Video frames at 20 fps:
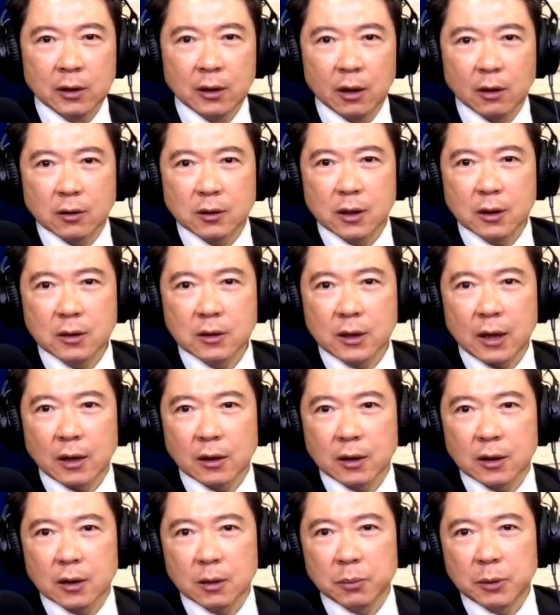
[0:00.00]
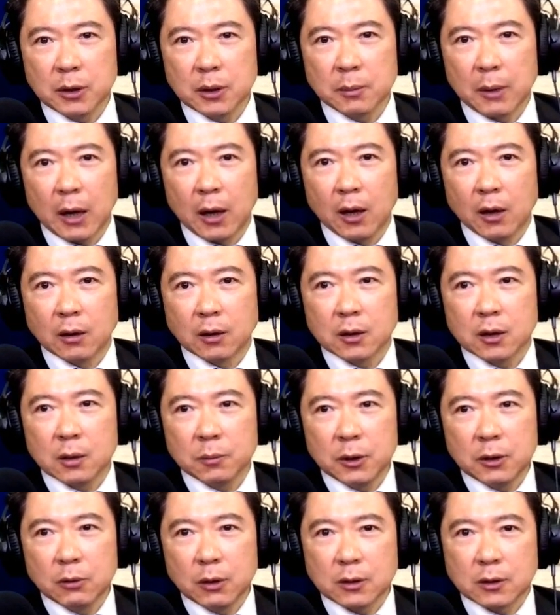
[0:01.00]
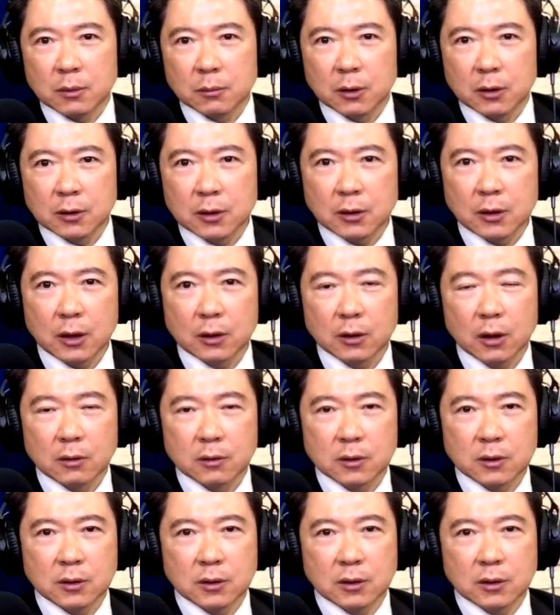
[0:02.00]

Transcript: 好，先讲科批吧。哦，科批为什么现在到？